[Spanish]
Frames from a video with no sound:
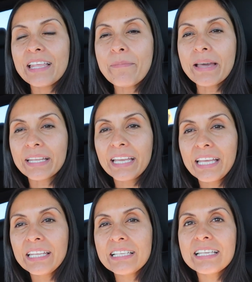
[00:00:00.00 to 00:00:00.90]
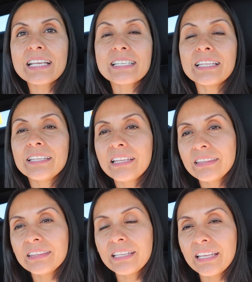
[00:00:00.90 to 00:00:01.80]
Le marqué desde que salí de,
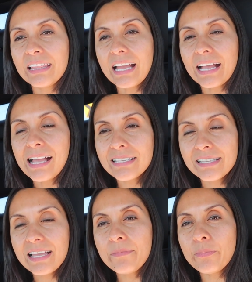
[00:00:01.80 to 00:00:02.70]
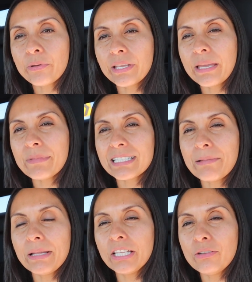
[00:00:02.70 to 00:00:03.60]
de la casa porque me
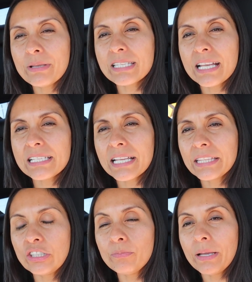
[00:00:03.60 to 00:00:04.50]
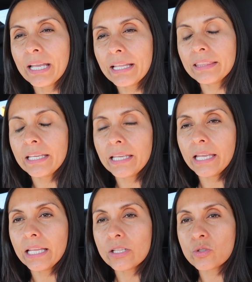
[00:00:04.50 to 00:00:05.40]
están mandando mensajes de que tiene un paquete
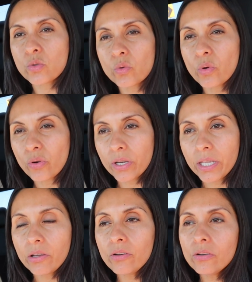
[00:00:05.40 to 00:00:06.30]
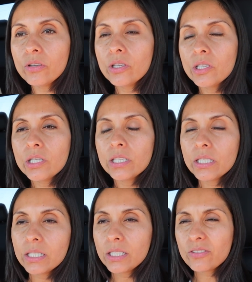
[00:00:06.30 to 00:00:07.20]
en su correo
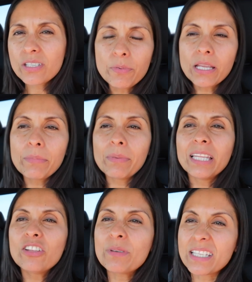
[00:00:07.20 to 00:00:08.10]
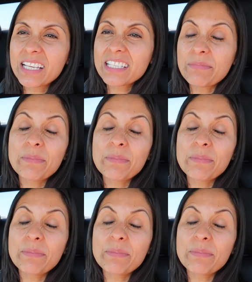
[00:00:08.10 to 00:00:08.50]
y no sé por qué me mandan los mensajes a